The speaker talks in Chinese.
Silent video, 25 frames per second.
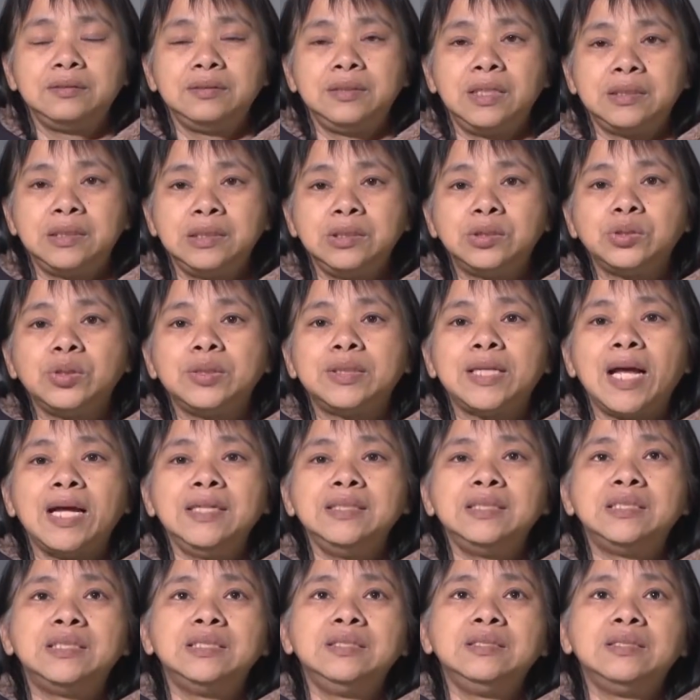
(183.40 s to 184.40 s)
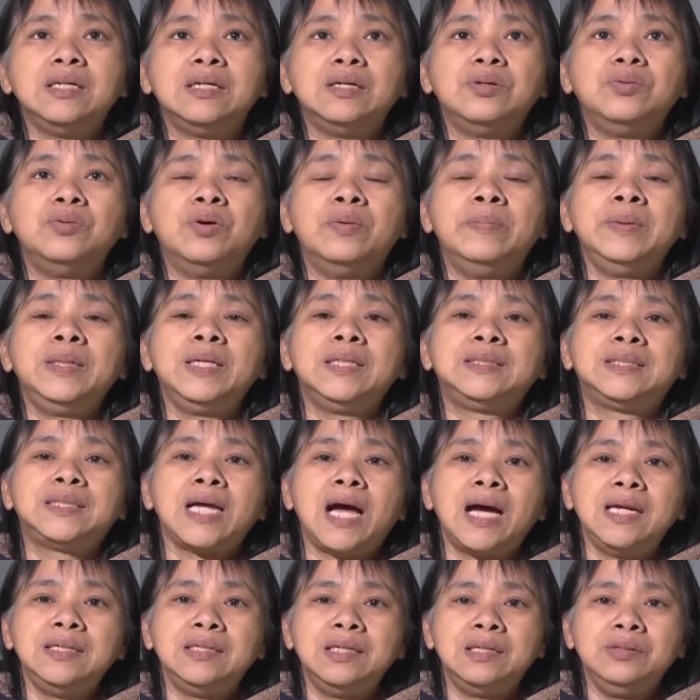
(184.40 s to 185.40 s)
也是最担心的，我们的
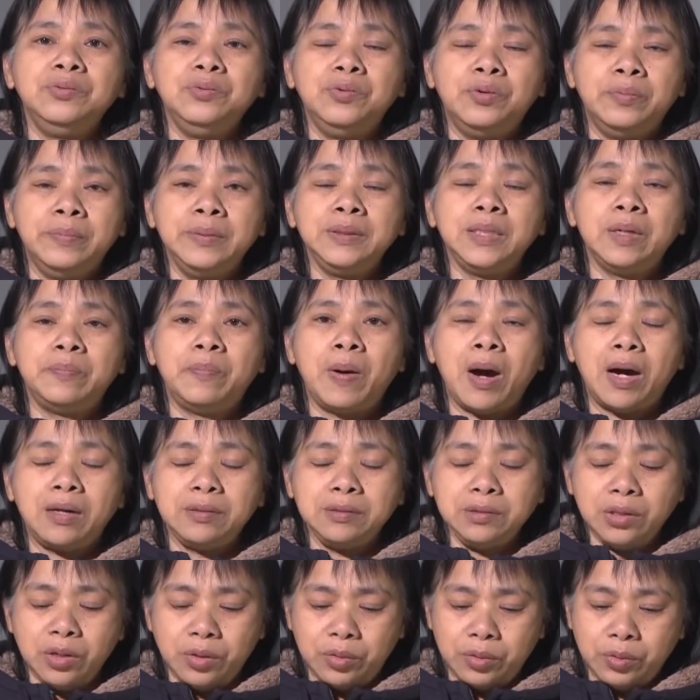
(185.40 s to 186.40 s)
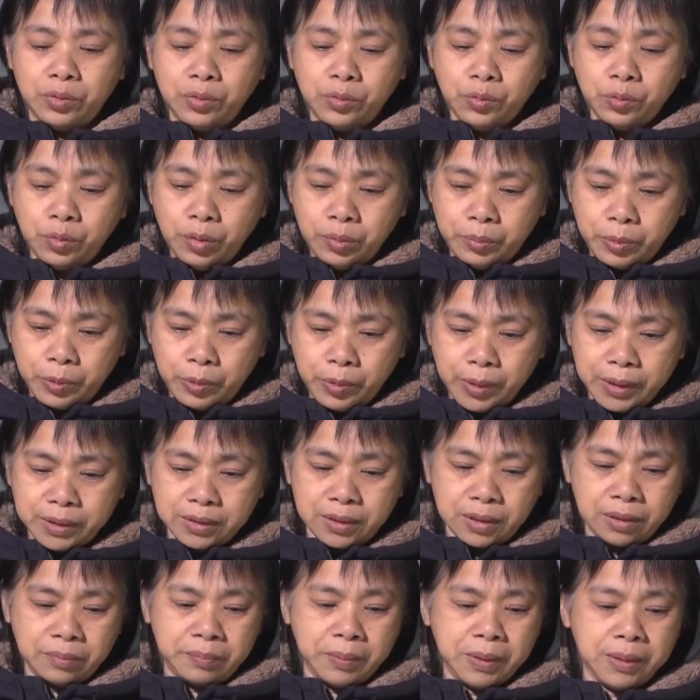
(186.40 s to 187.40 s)
家人、我们的朋友会不会
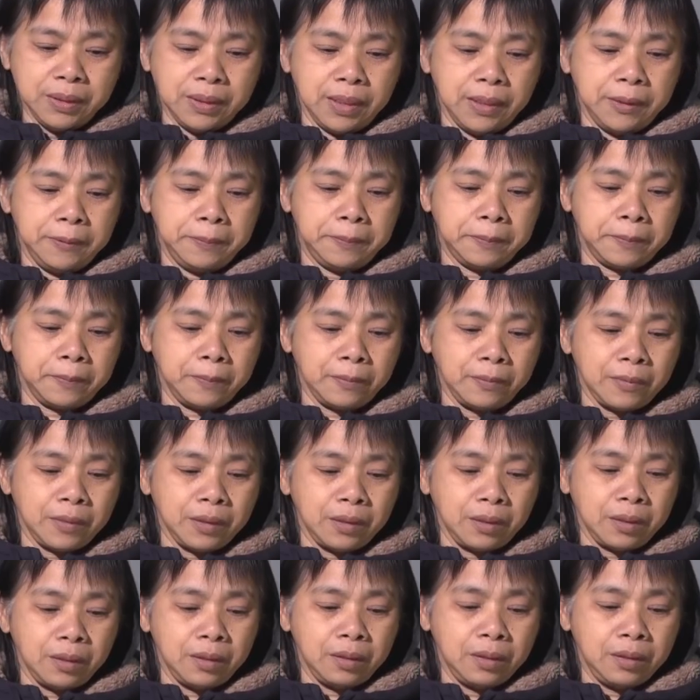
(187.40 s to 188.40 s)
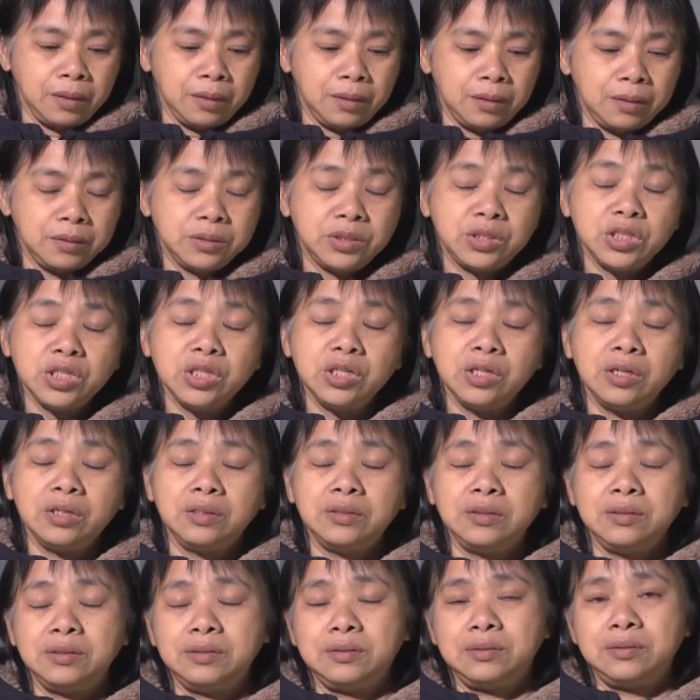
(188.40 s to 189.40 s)
得病了？
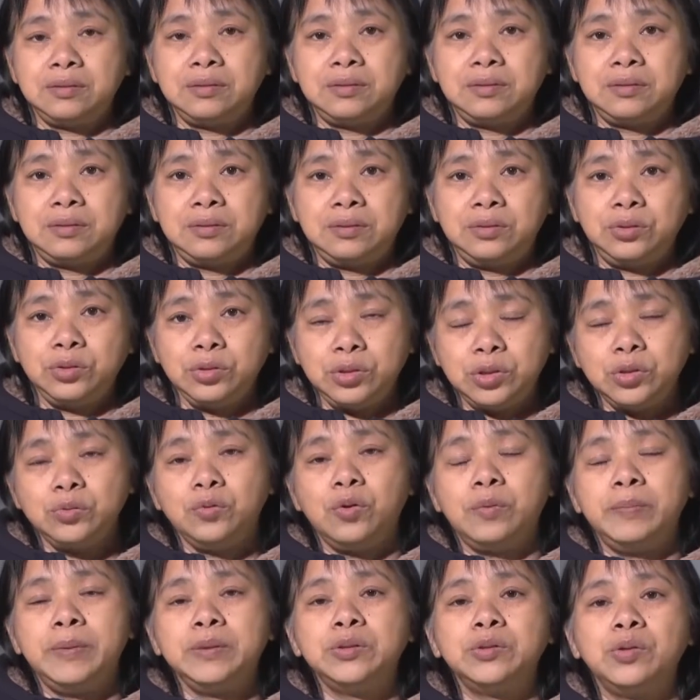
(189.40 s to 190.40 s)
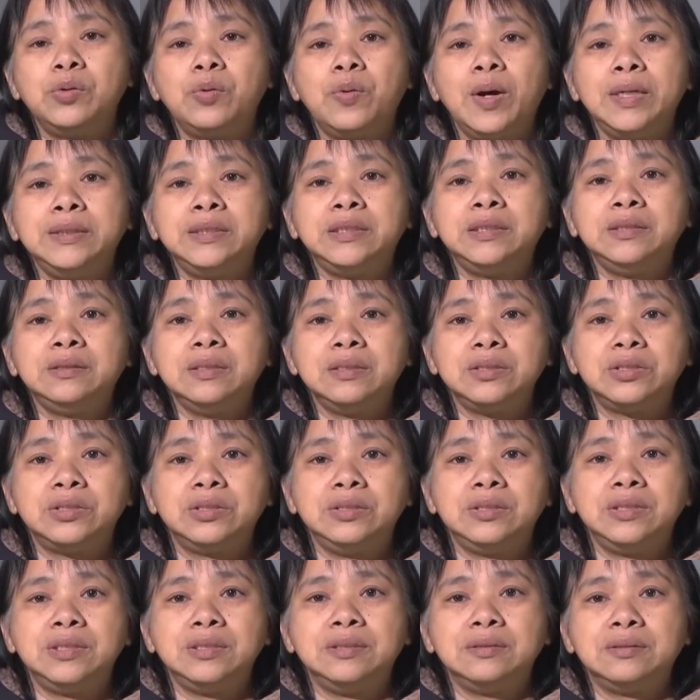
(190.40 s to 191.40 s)
这就是我们所关心的
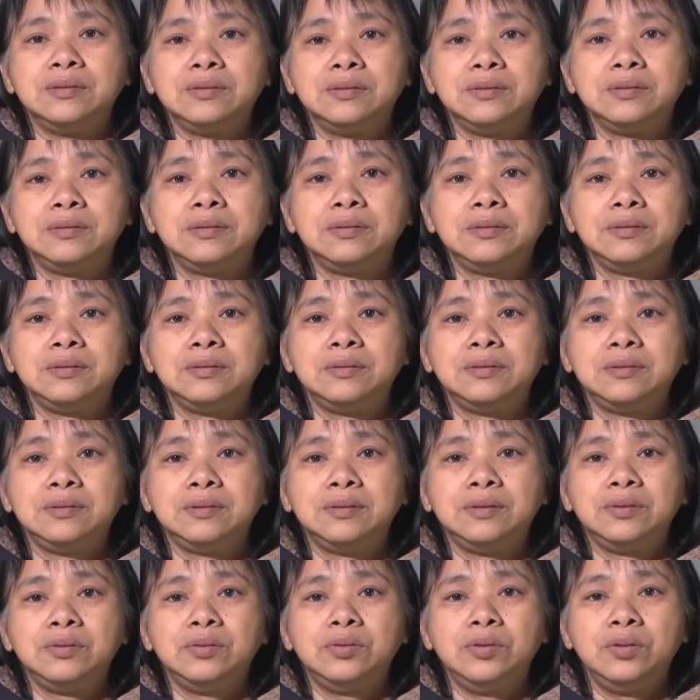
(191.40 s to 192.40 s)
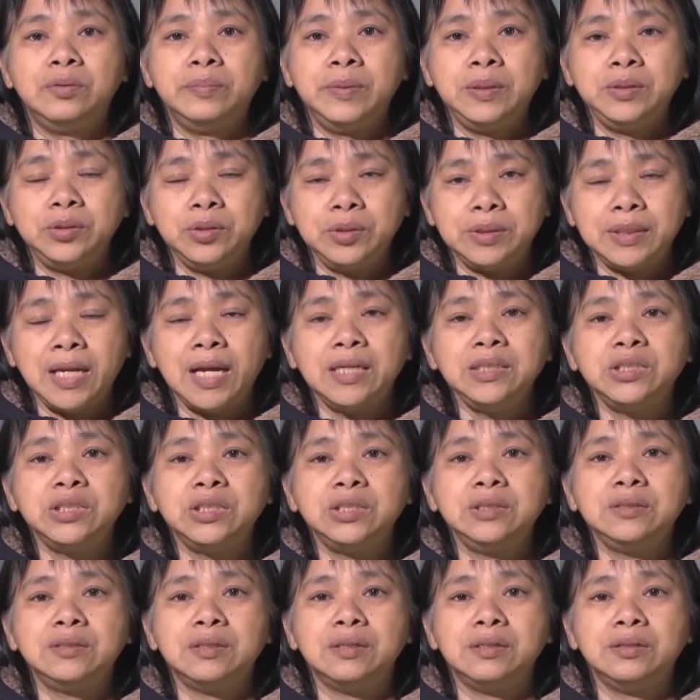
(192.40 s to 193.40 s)
事情。我们最担
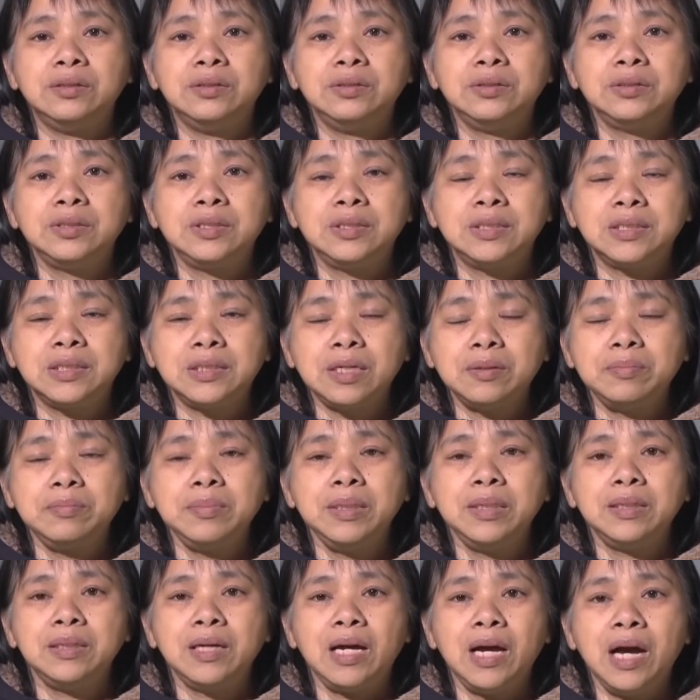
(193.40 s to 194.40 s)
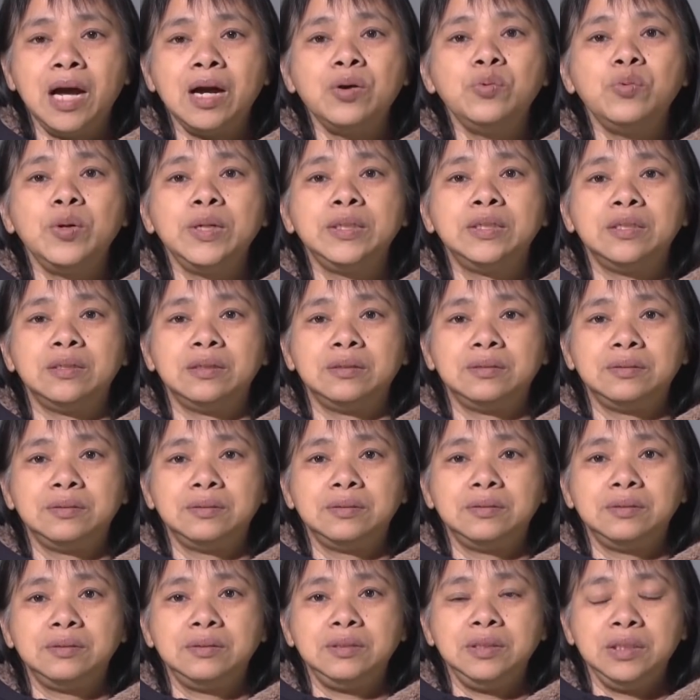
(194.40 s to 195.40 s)
心的是生命安危的
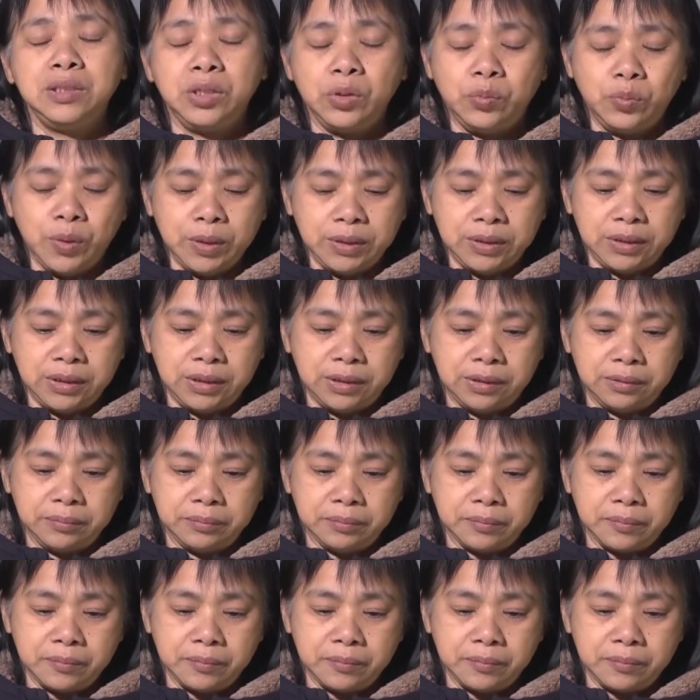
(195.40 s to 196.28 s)
一个问题。